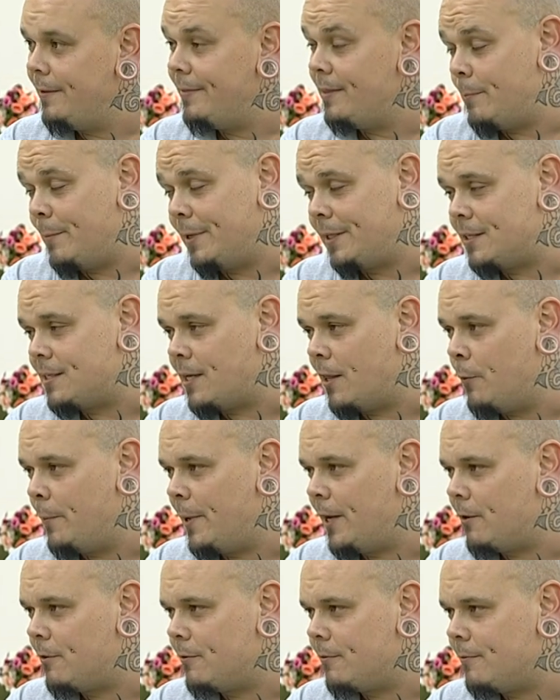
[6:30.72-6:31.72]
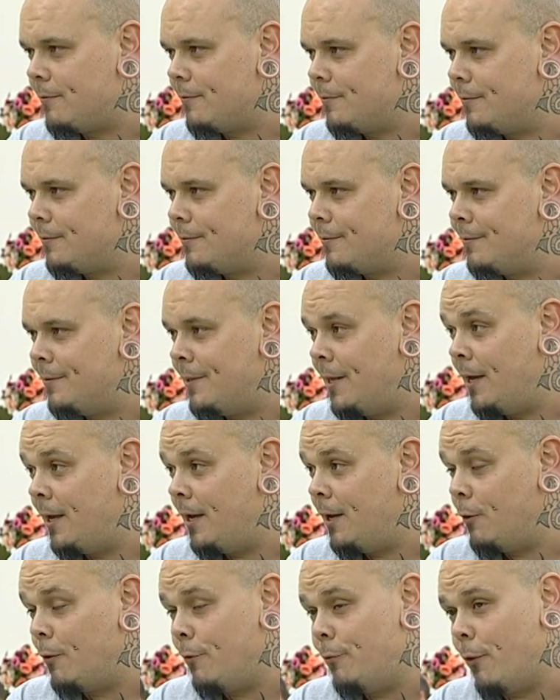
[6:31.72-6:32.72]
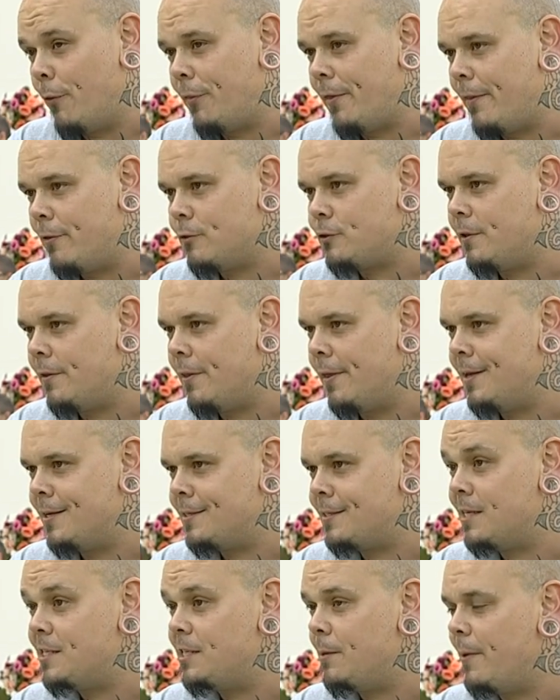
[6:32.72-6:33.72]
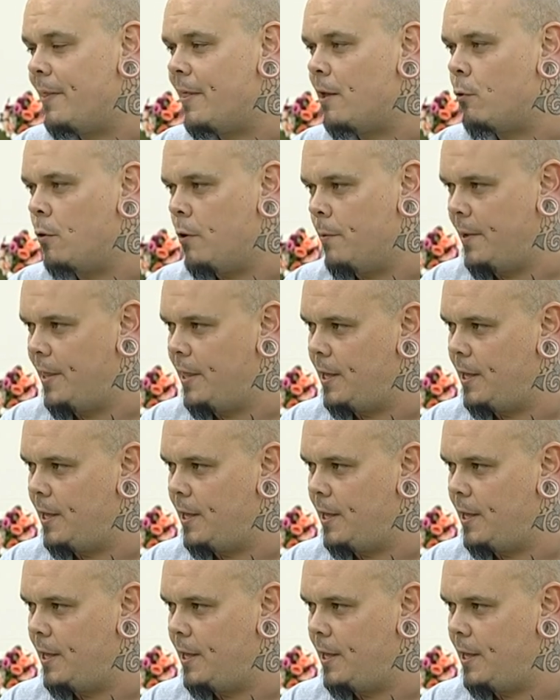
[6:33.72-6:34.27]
de martes a domingo, de 12 a 2 y de 6 y media a 9.